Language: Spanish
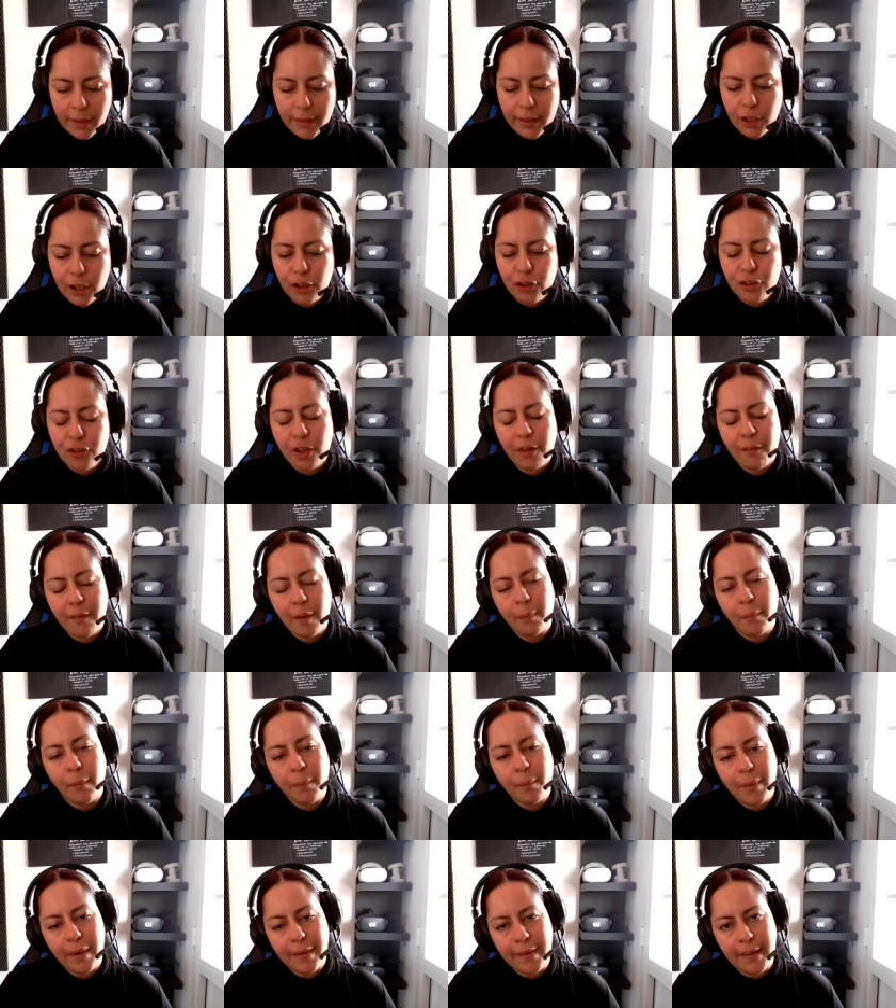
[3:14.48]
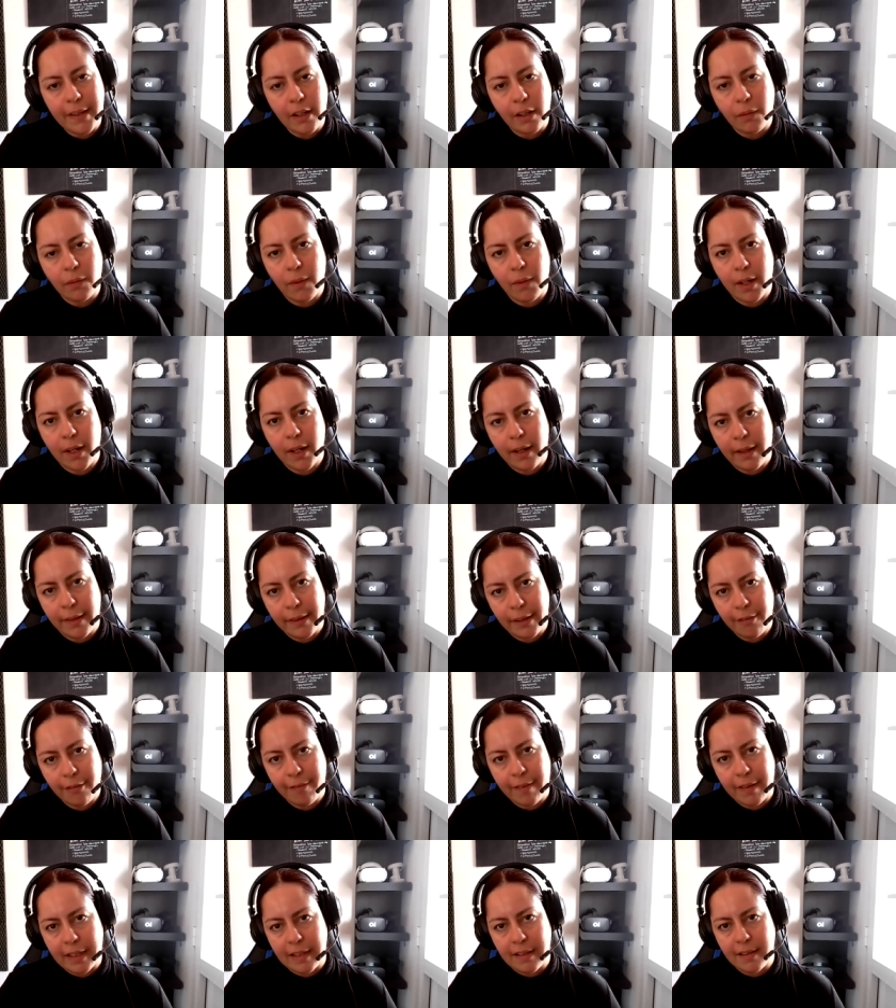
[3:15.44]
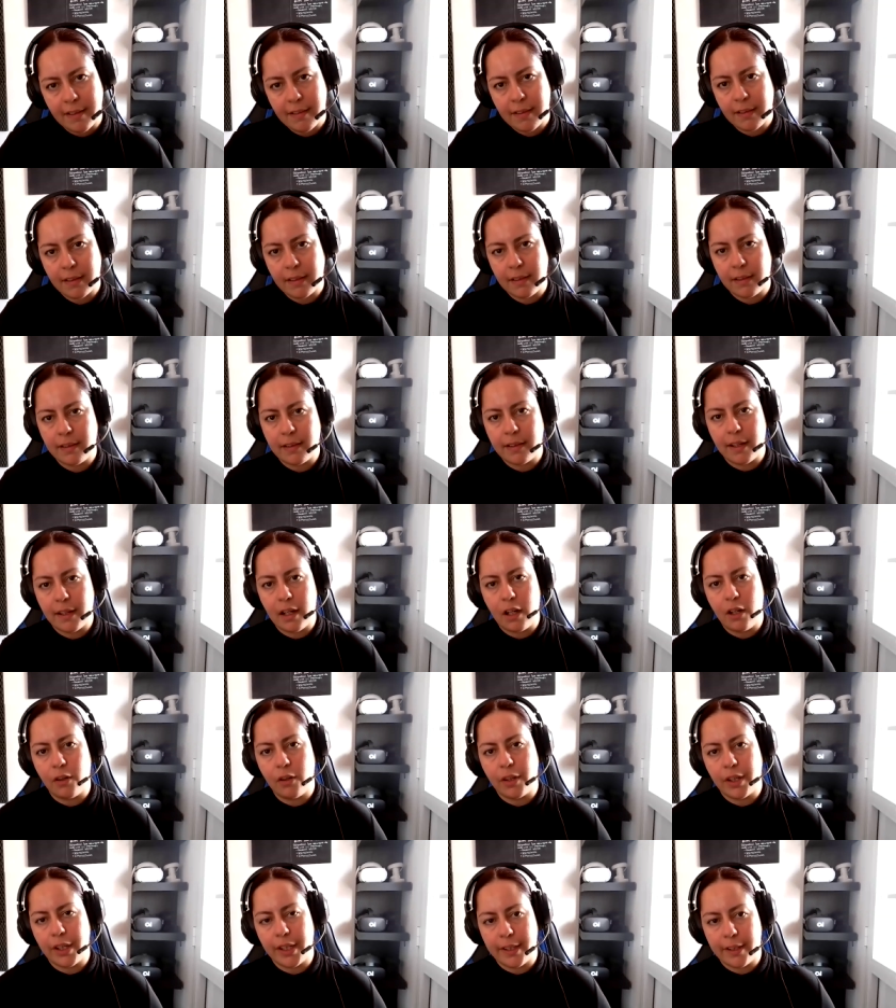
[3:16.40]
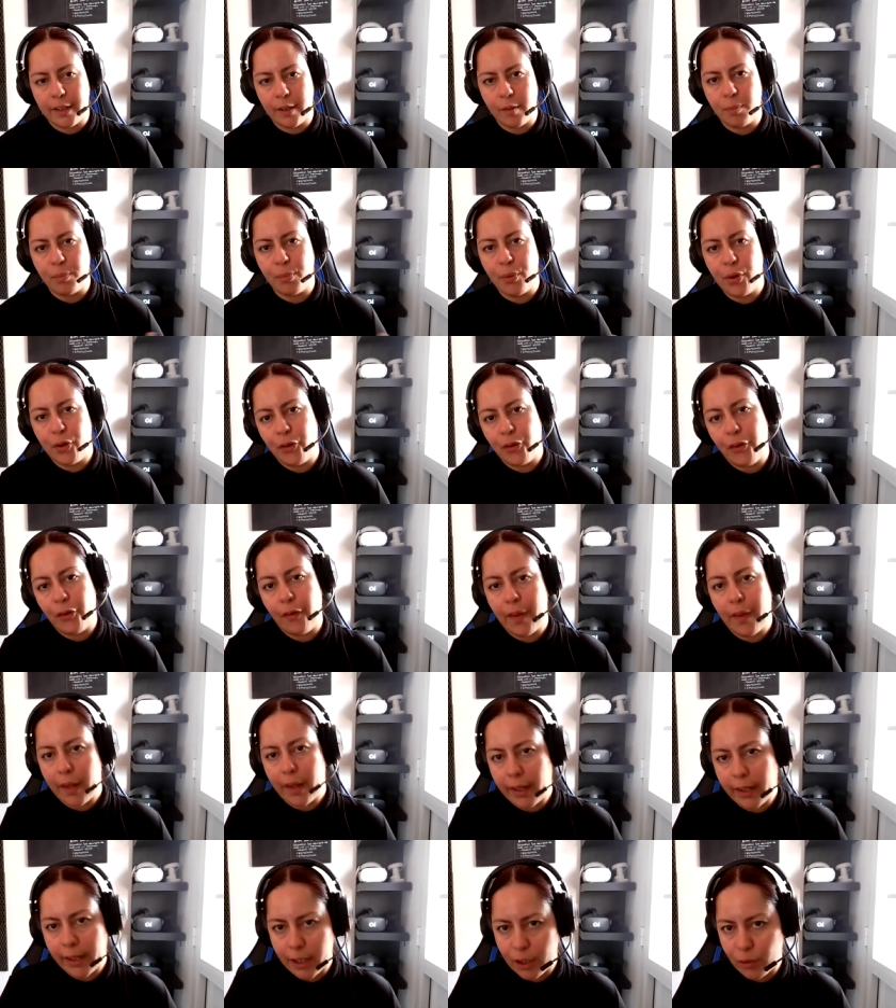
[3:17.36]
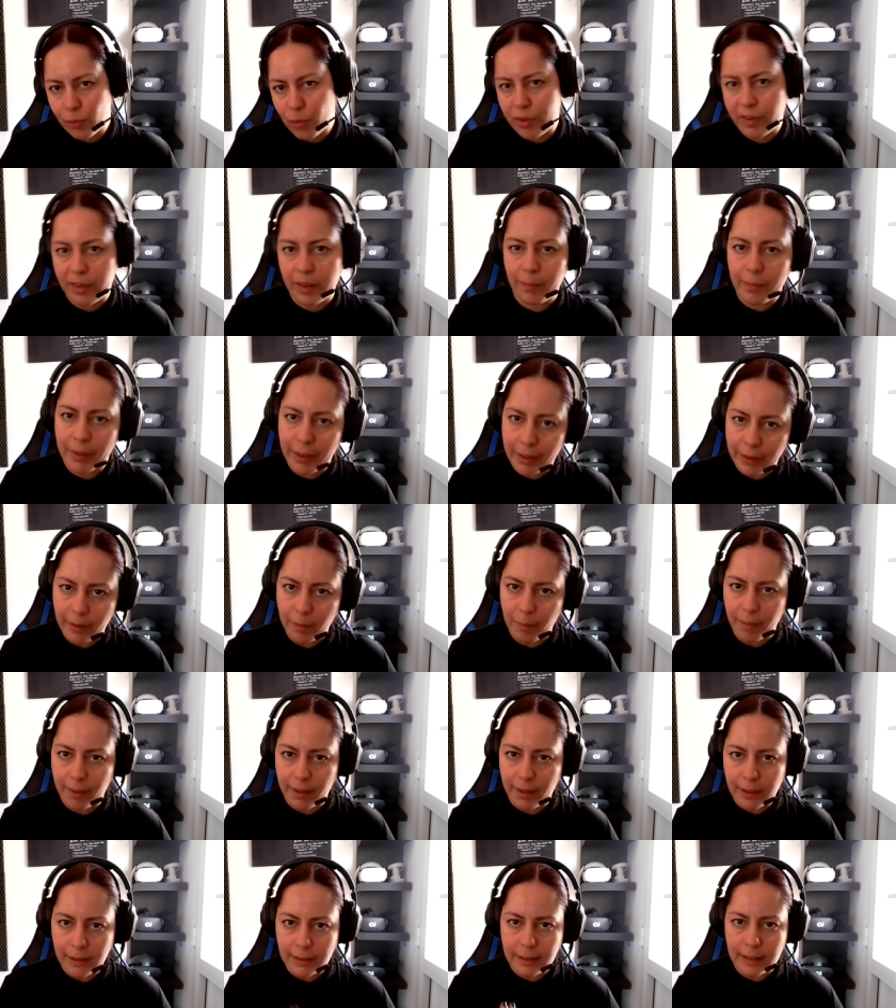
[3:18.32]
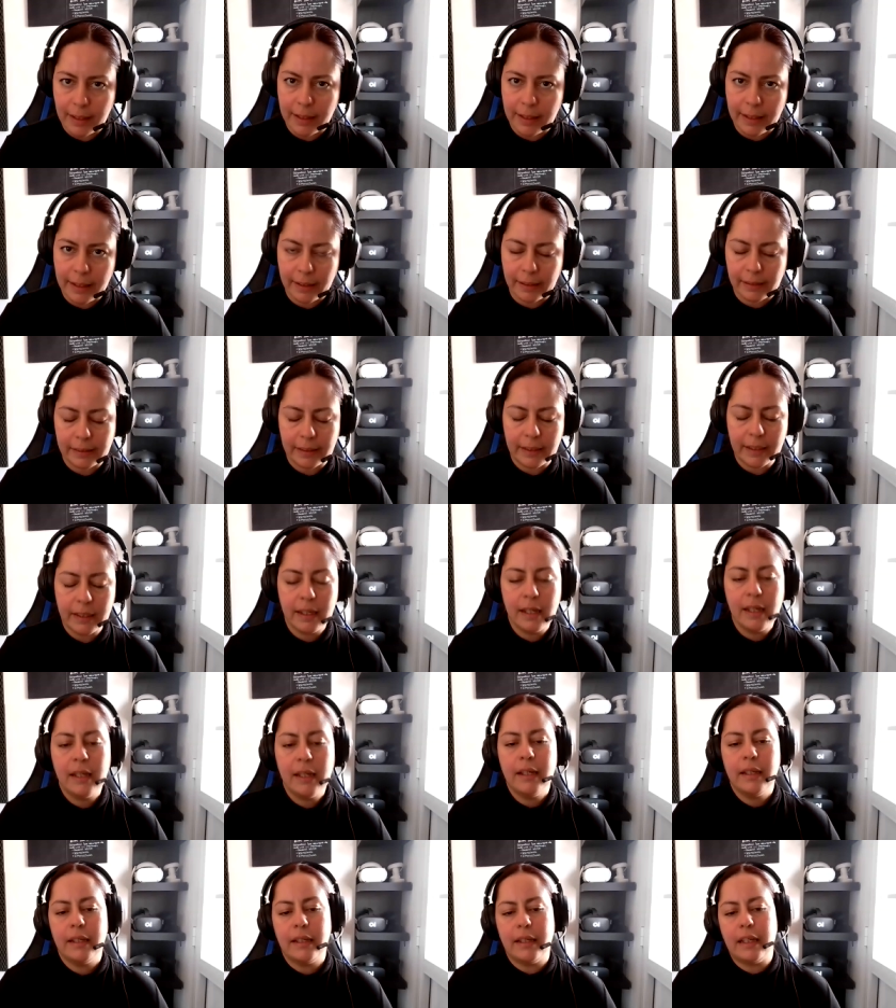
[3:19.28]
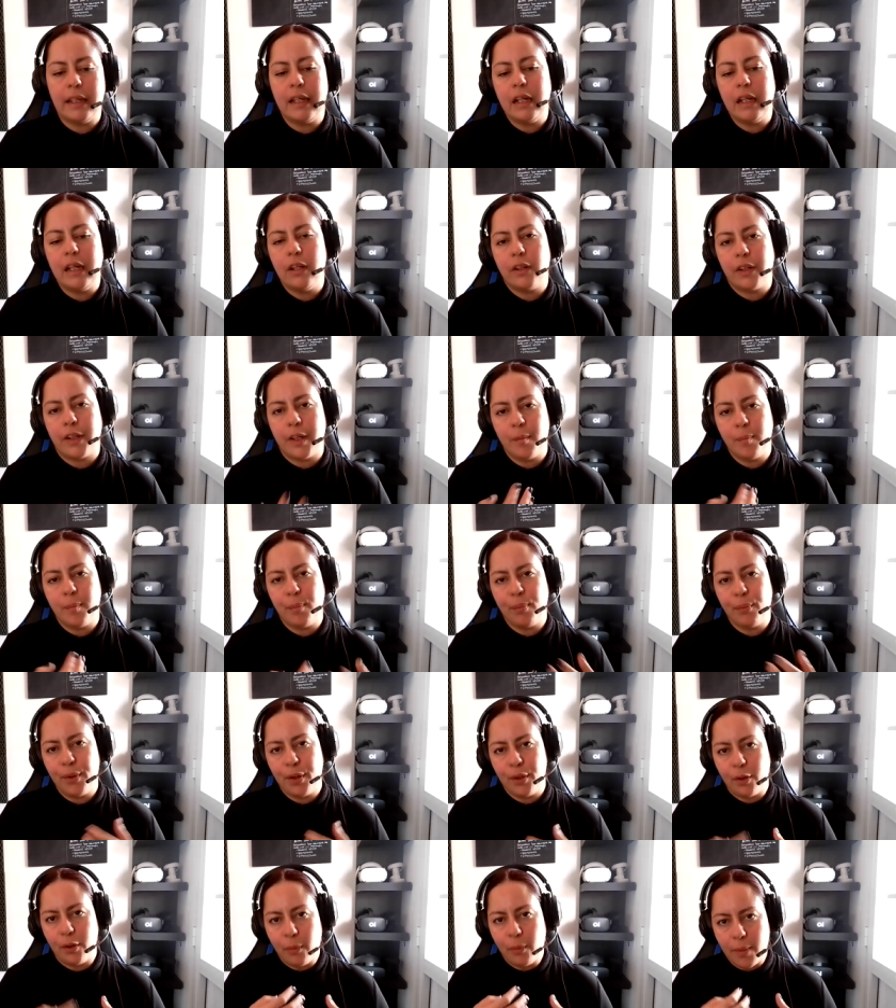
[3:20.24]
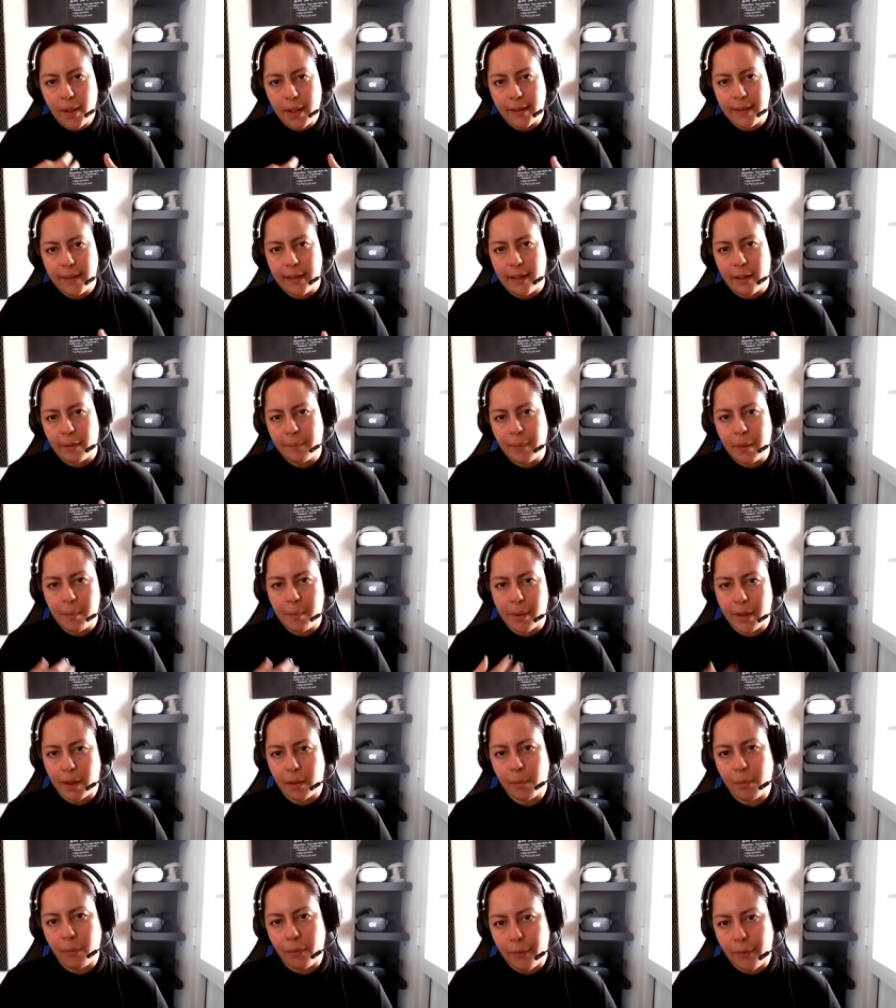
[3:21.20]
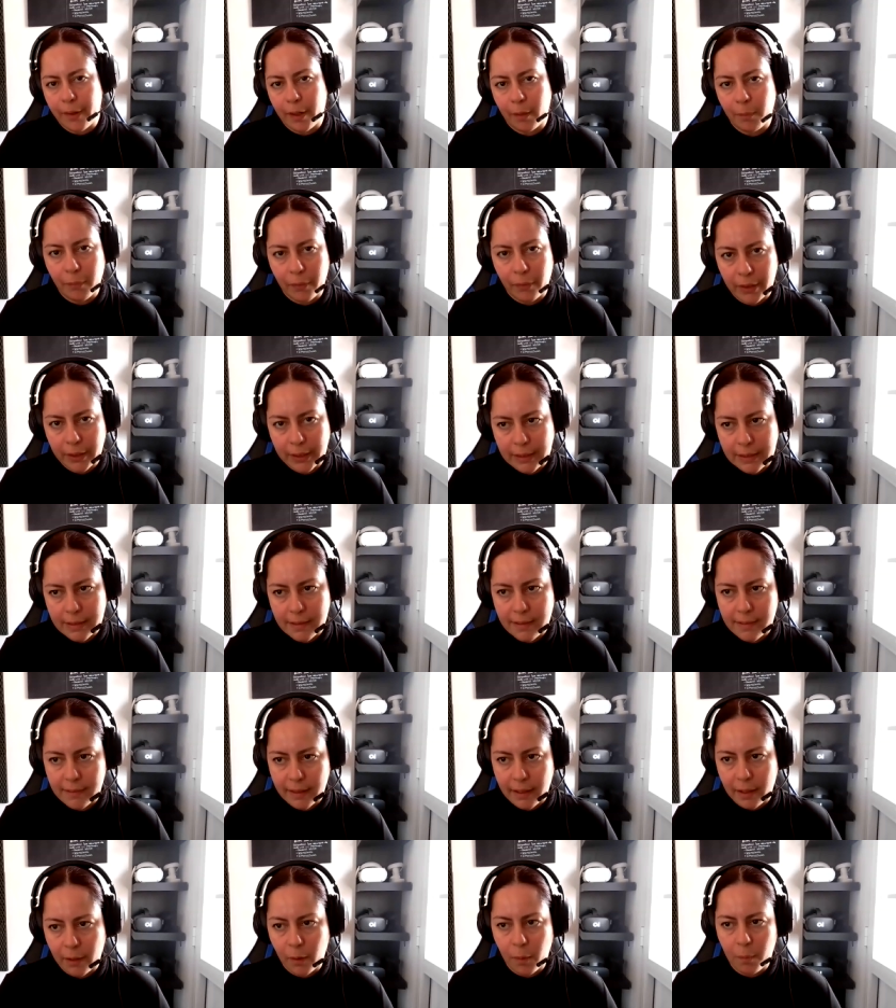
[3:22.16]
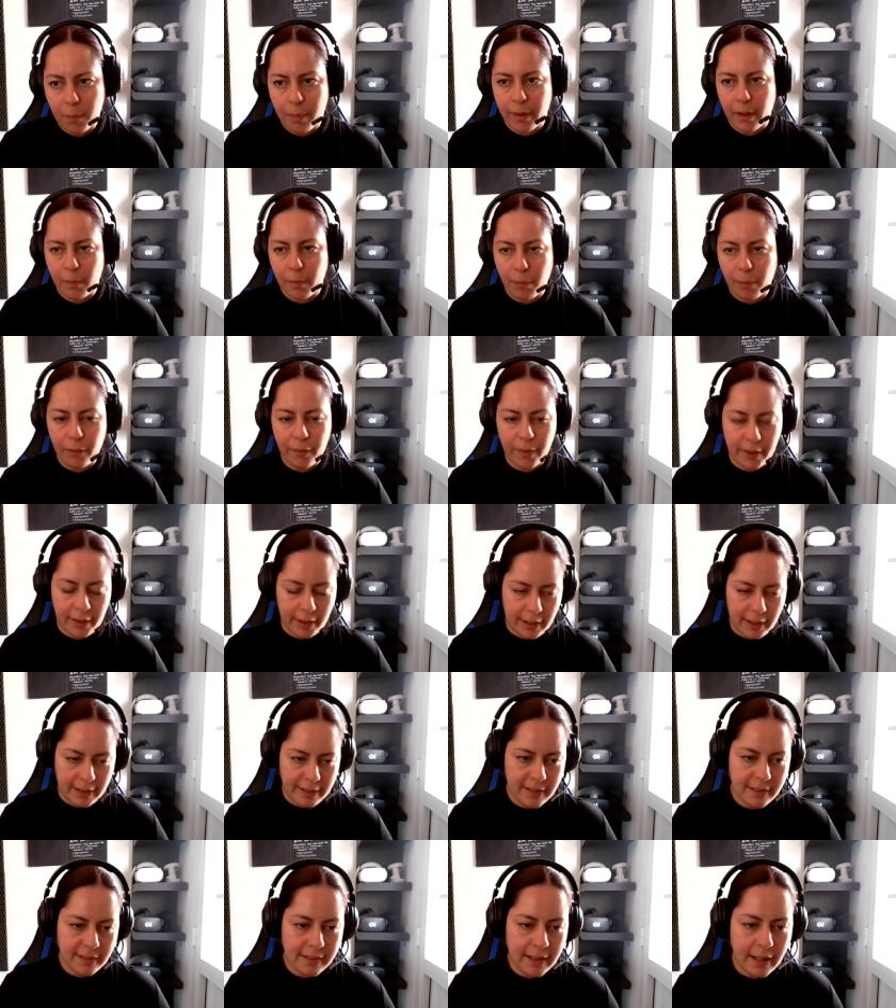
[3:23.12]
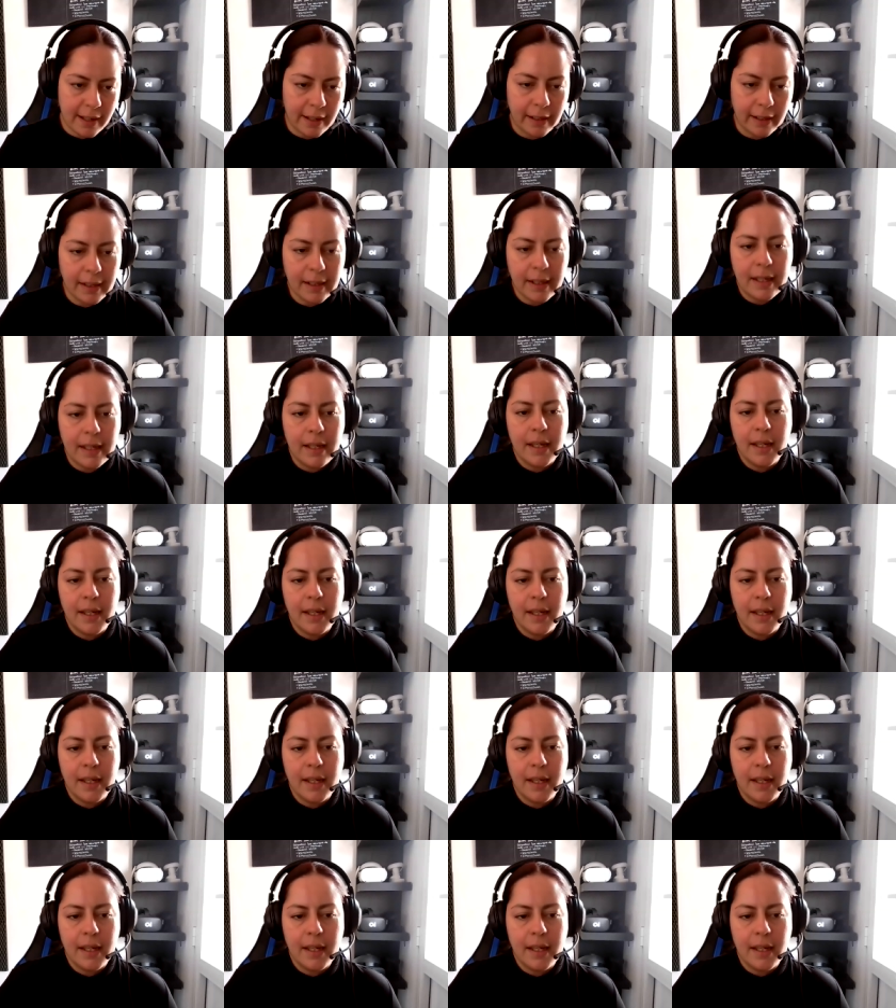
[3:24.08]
y no sabemos medir cuál es la diferencia entre lo que te puedo dar gratuitamente para traerte y lo que puedo guardarme para poder monetizar o para poder realizar